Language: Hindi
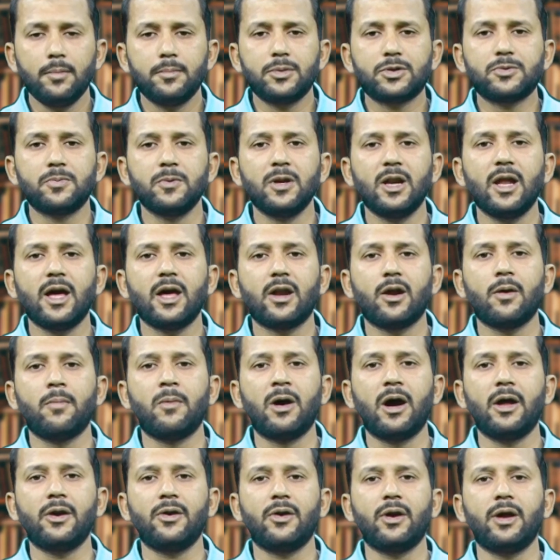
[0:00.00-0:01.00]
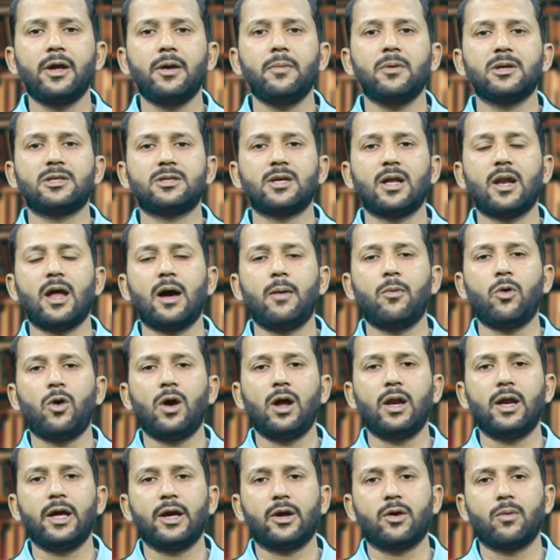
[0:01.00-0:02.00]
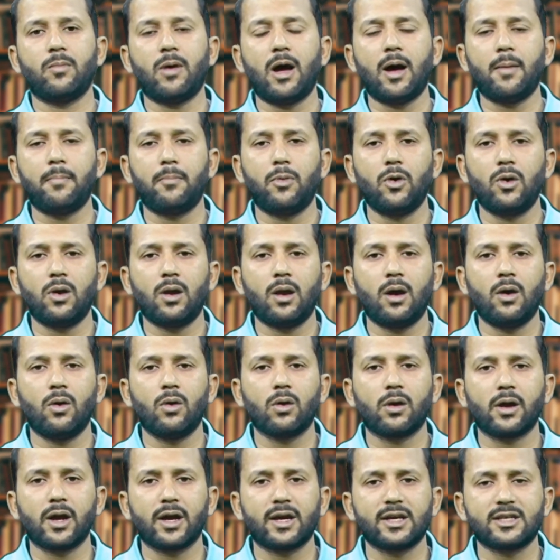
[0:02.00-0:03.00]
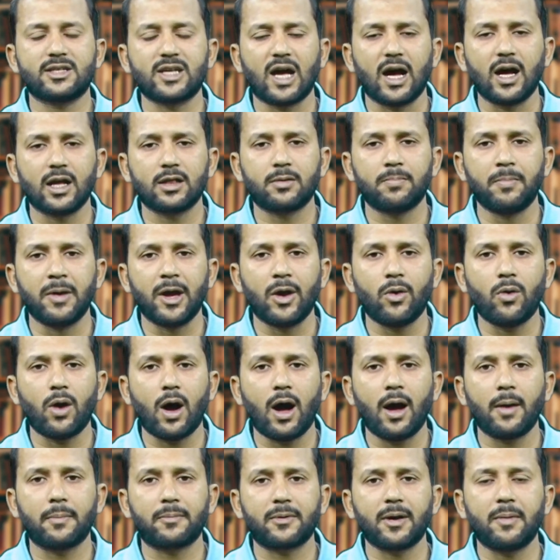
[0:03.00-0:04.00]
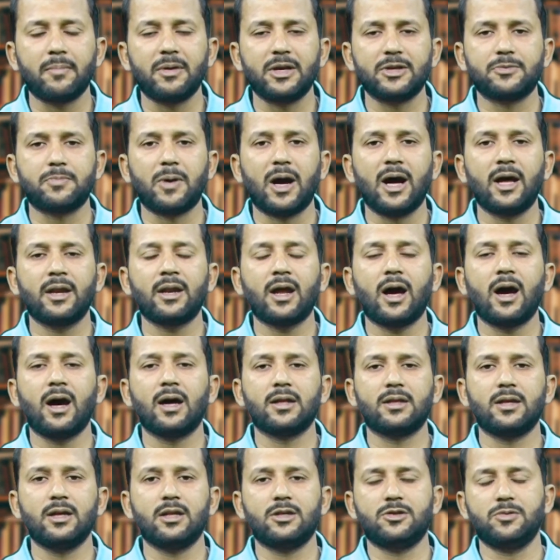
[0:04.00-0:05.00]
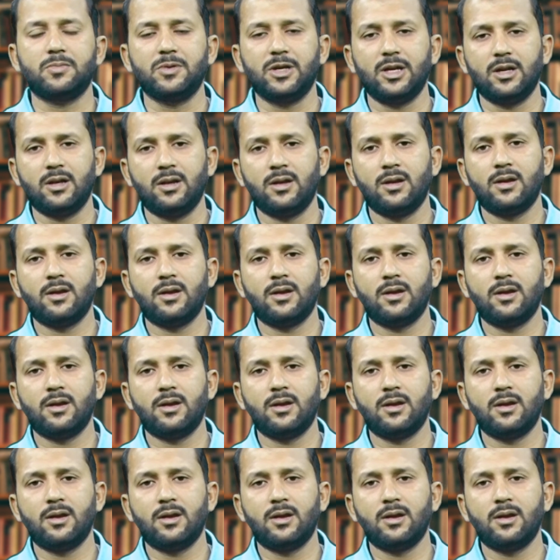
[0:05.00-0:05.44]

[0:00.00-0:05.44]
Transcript: बिसमिल्ल अल्लाम अब बोलना होगा कि साथ मैं हूँ आपका मेज़बान आदिल जमील